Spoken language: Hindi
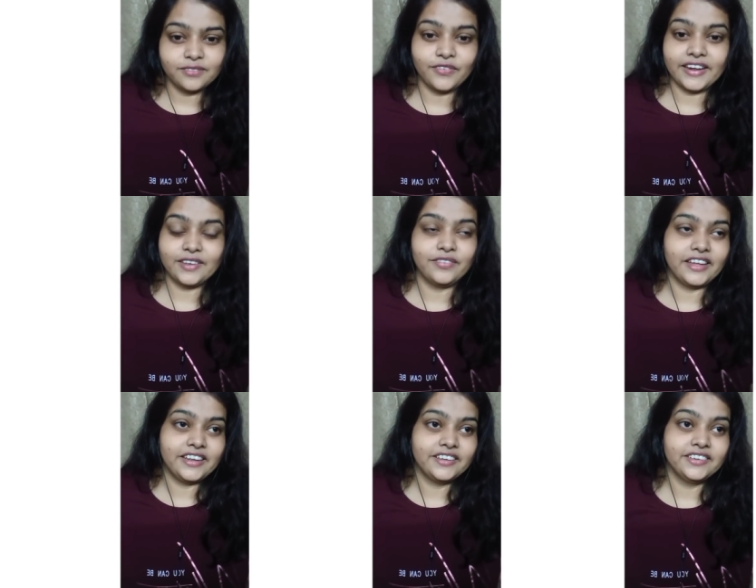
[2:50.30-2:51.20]
वेरी
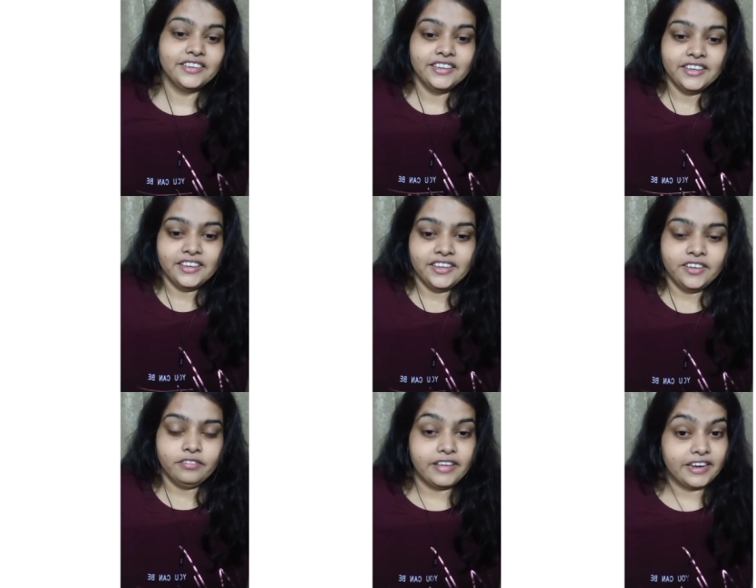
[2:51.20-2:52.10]
वेरी
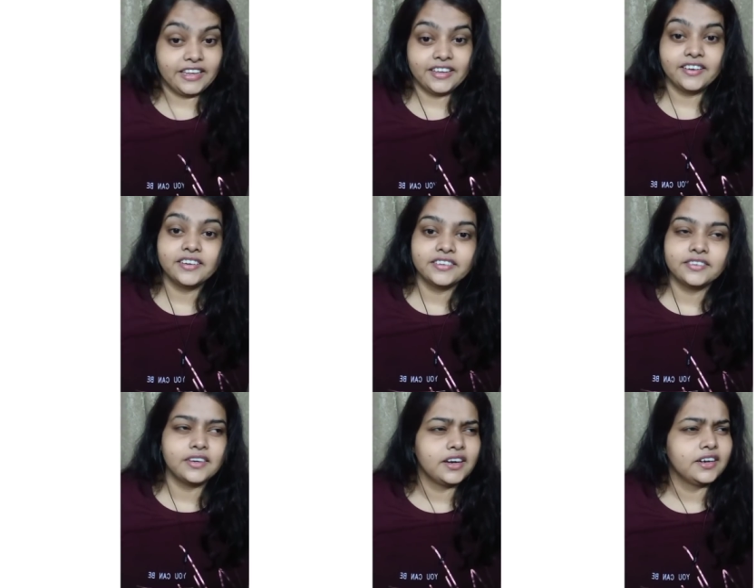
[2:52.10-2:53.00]
वेरी
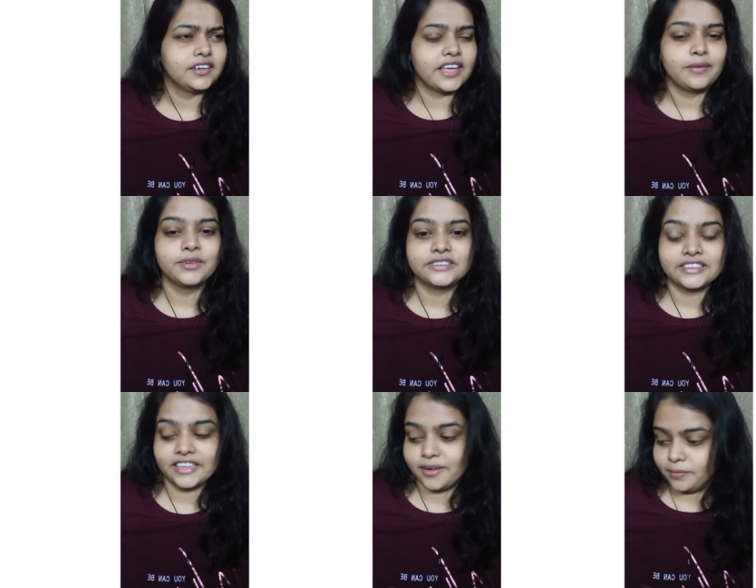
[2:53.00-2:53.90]
क्या बोल
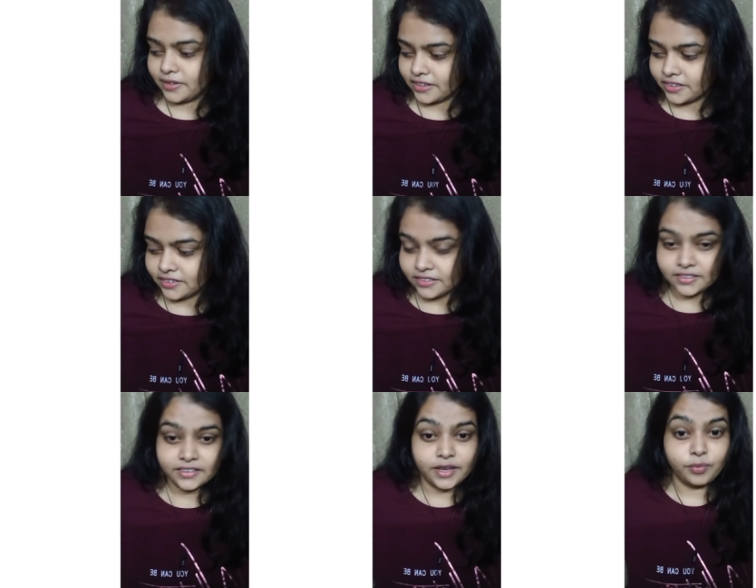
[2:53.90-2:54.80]
सकते हैं
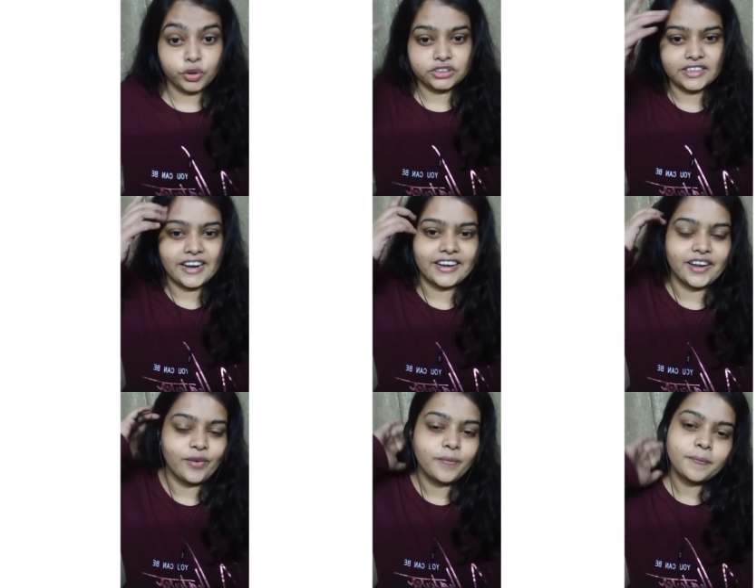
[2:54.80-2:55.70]
हम इमोशनल राइट
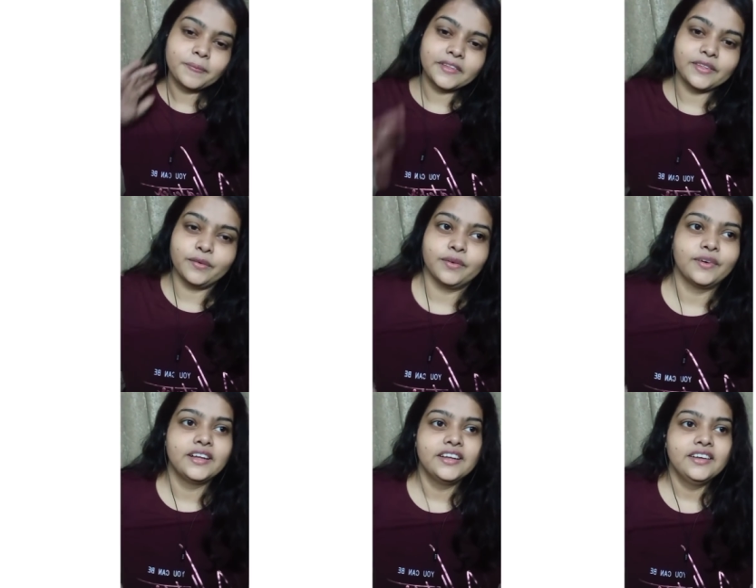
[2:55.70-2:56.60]
नाउ तो
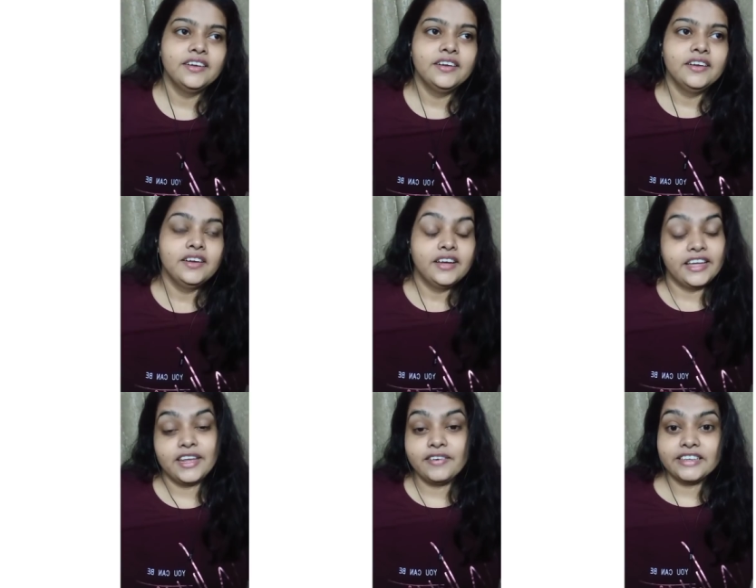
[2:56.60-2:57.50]

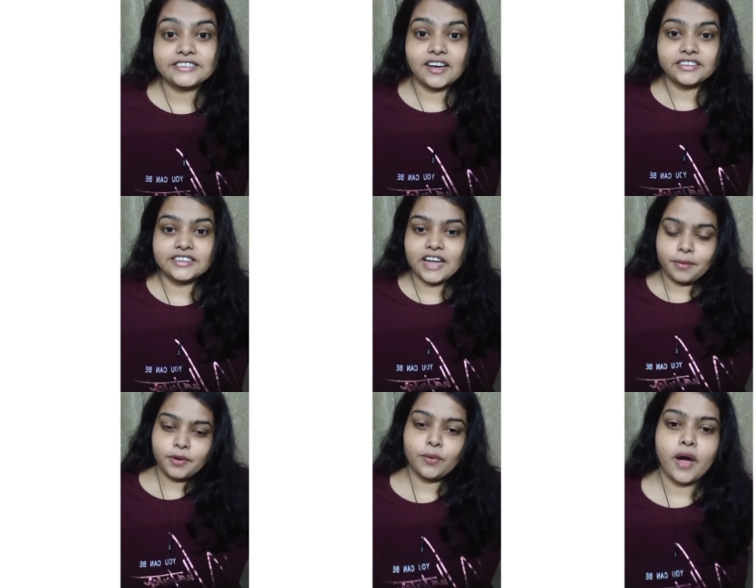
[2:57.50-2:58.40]
एनीवेज uh, जिनका
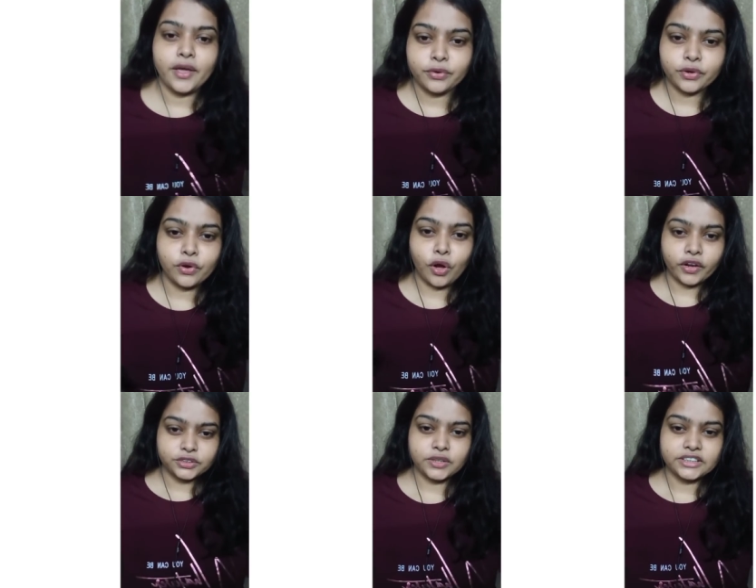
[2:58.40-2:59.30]
भी हुआ है उनको
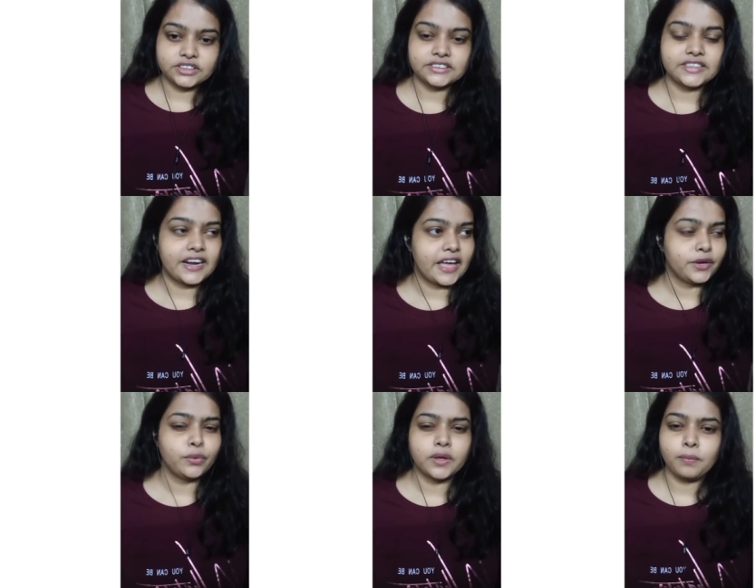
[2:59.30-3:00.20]
कॉन्ग्रेचुलेशन एंड आई
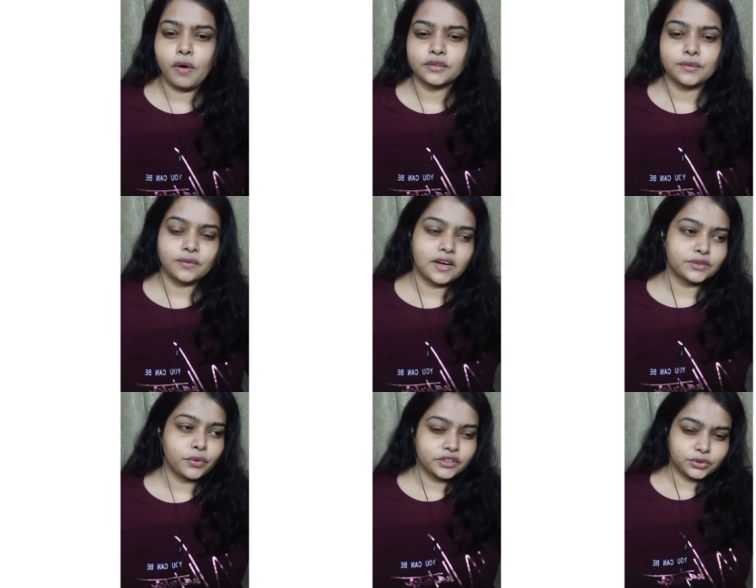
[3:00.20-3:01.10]
नो कि बहुत लोगों का
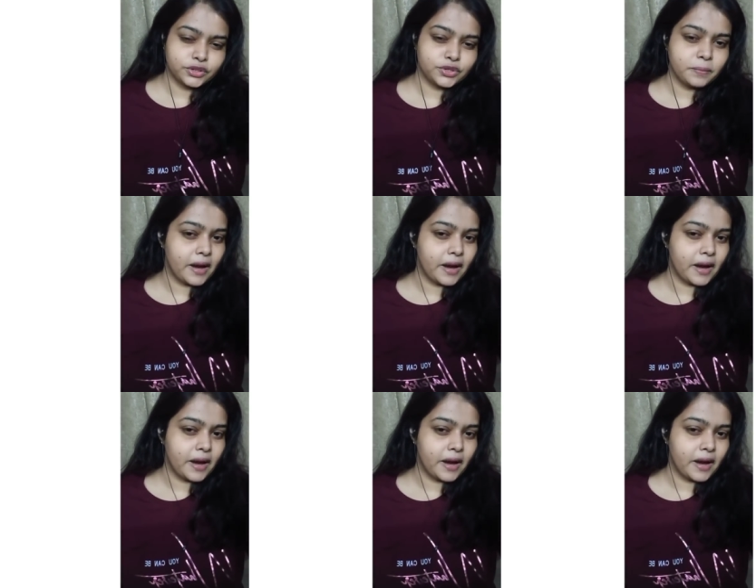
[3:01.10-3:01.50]
थोड़े छोटे छोटे